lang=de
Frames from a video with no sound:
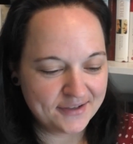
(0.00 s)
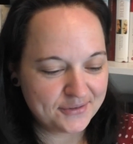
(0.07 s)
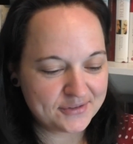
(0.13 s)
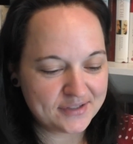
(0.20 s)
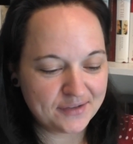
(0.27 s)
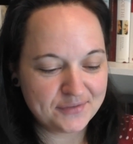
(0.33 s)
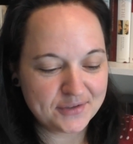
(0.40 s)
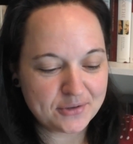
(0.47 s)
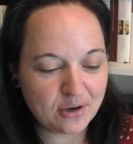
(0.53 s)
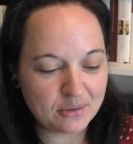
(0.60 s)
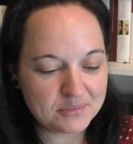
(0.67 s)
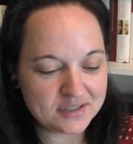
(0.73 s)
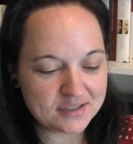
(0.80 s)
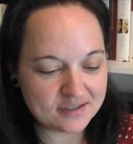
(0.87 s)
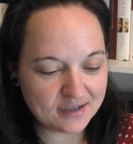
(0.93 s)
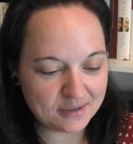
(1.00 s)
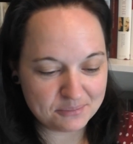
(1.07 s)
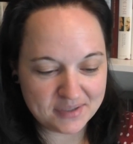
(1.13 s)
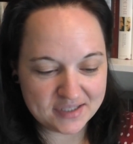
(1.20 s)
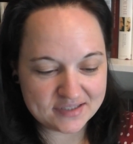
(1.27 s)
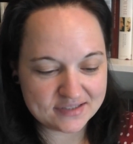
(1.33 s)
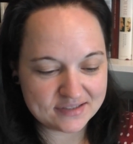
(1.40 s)
Oder wie komme ich am
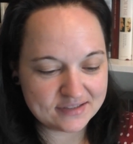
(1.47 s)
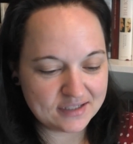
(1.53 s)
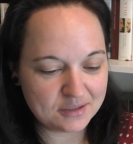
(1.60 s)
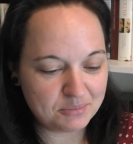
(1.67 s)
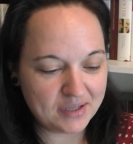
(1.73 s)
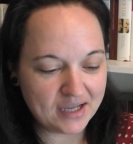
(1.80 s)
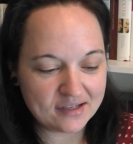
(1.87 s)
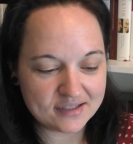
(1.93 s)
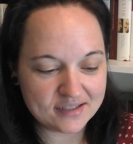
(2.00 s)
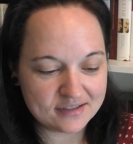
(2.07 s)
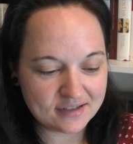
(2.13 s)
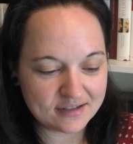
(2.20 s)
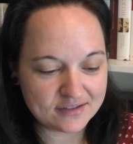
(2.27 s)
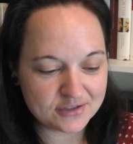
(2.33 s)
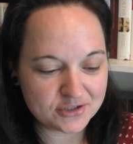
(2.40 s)
besten den Berg hinan,